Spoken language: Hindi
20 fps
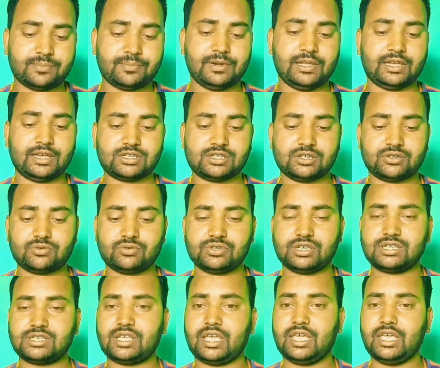इस एप्लीकेशन को
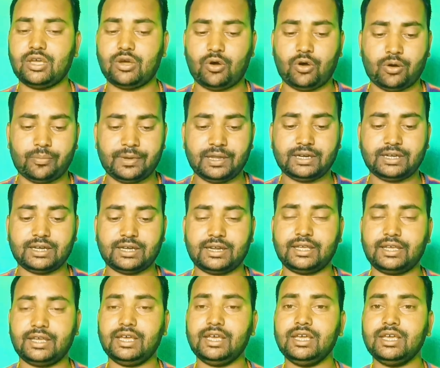जैसे ही ओपन
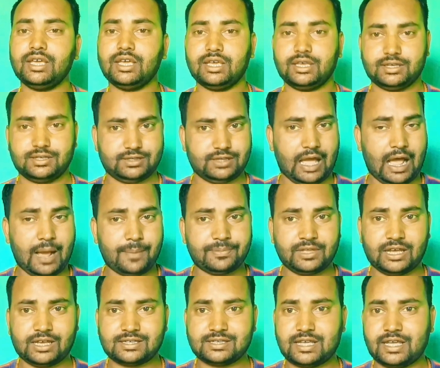करेंगे
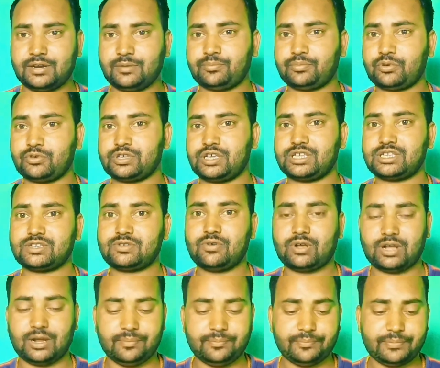आप यहां साइन अप प्रोसेस
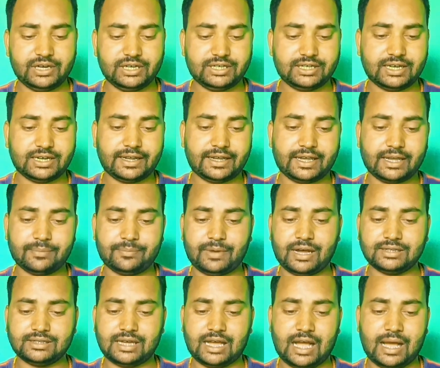को कंप्लीट करने के
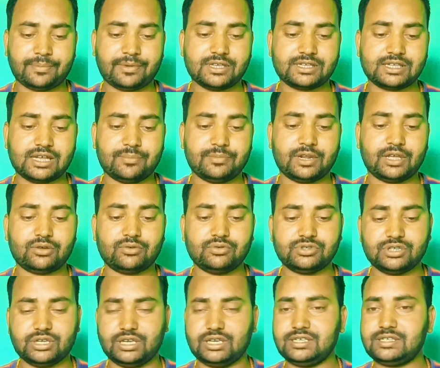बाद आपके सामने
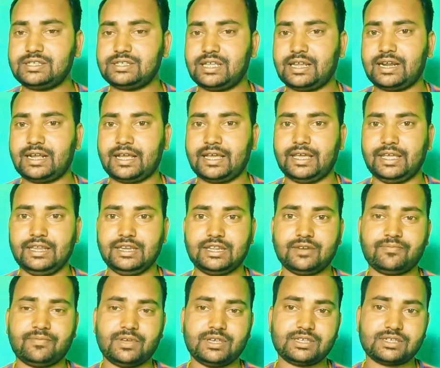कुछ इस तरह का
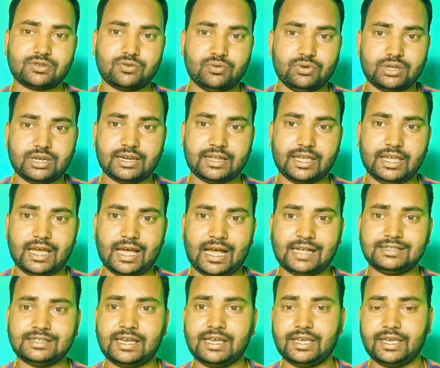इंटरफेस खुल करके
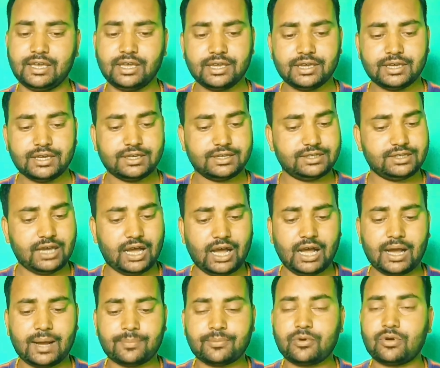आ जाएंगे
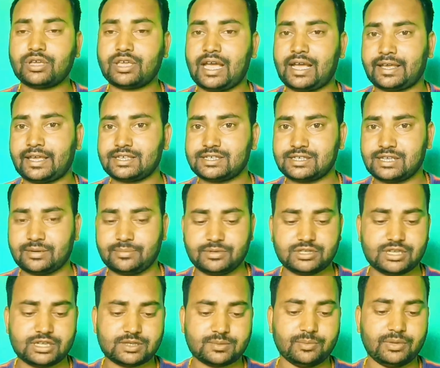यहां आपको क्या क्या
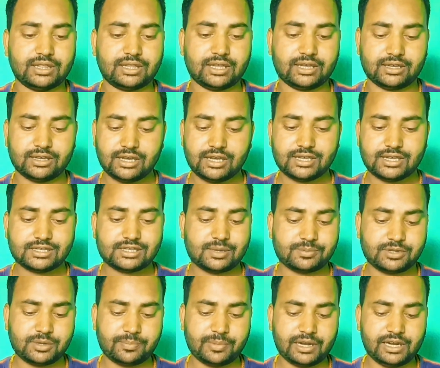सर्विसेज मिलते हैं
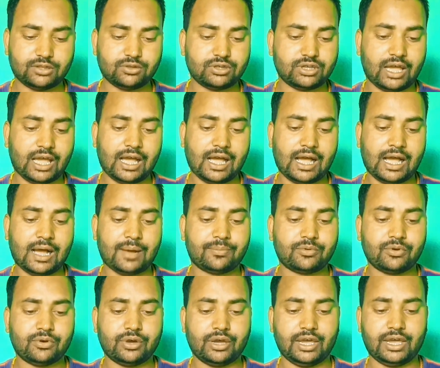सबसे पहले तो यहां
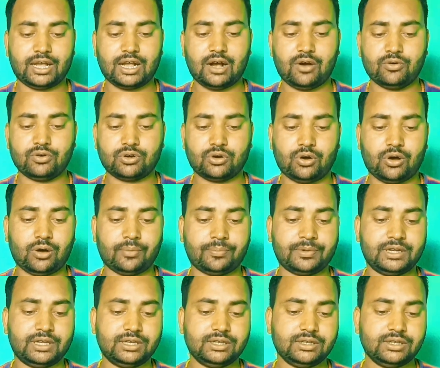आपको अकाउंट
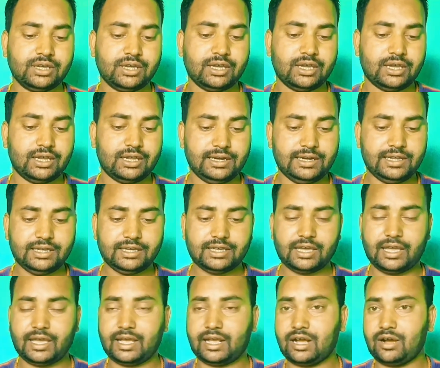ओपनिंग
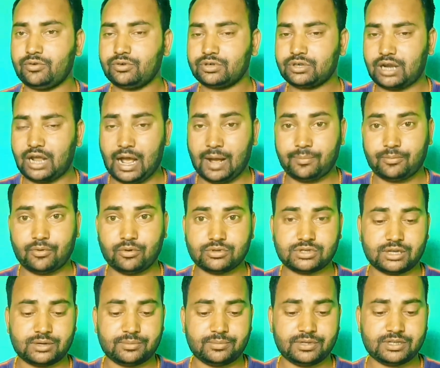लिंक अकाउंट आपको
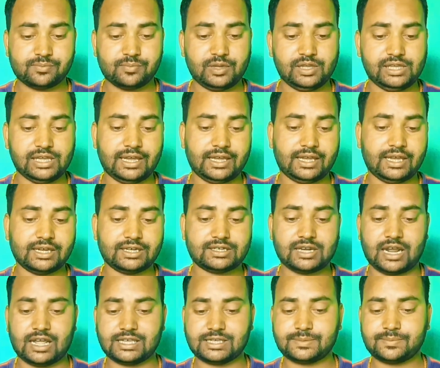सर्विस मिल जाएंगे
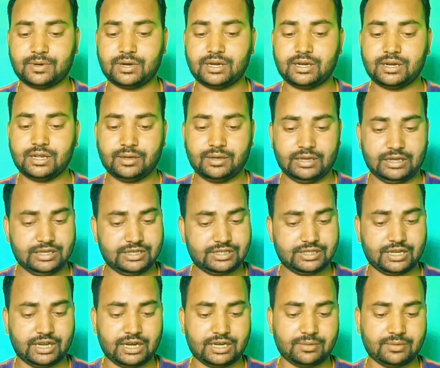ट्रांसफर
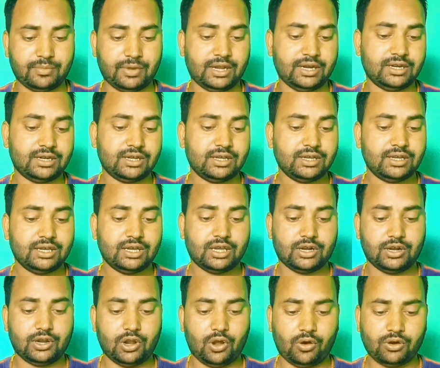स्टेटमेंट
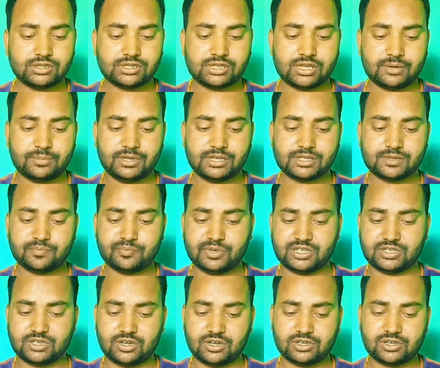लोन सर्विस
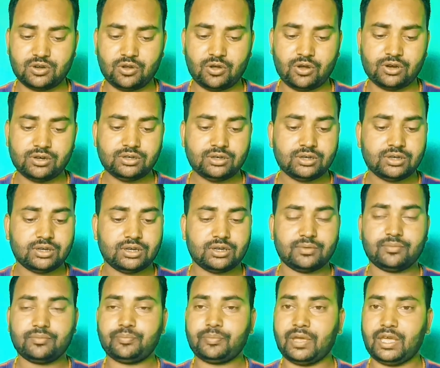बिजनेस लोन
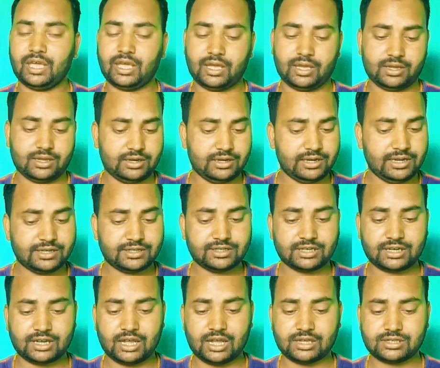पे
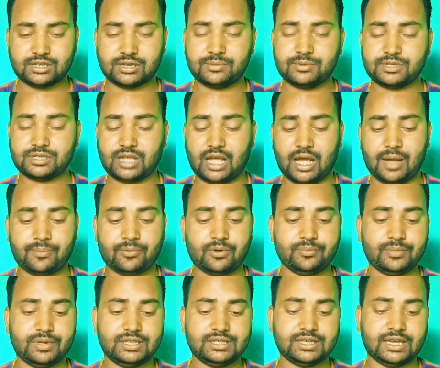लेटर का सर्विस
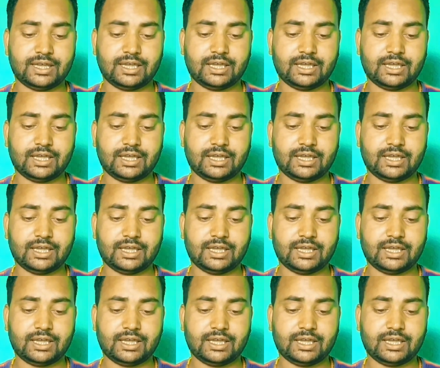आपको मिल